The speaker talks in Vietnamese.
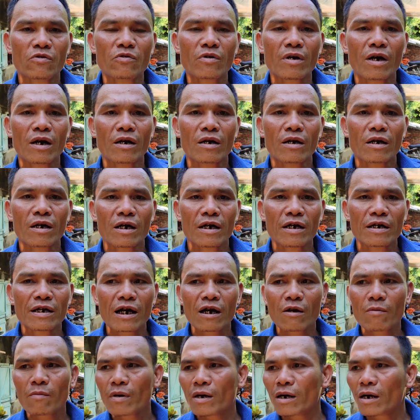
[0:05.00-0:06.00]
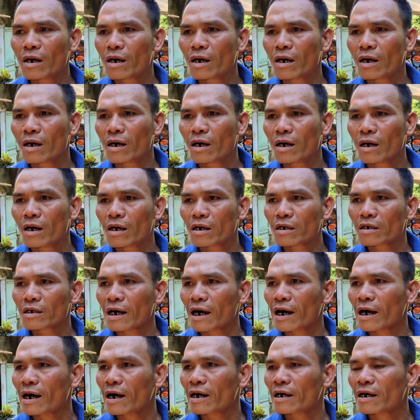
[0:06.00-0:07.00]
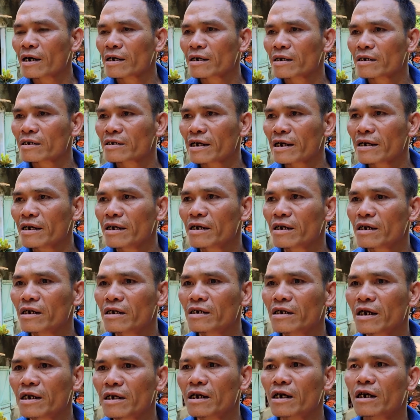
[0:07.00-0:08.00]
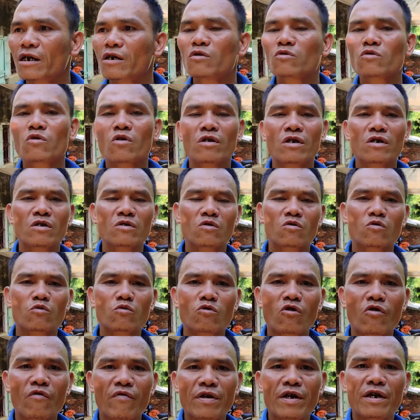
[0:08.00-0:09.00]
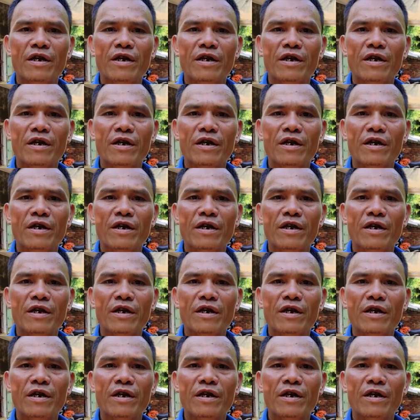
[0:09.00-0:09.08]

cửa khi nào mà giả tái định cư đất ở chúng tôi chúng tôi mới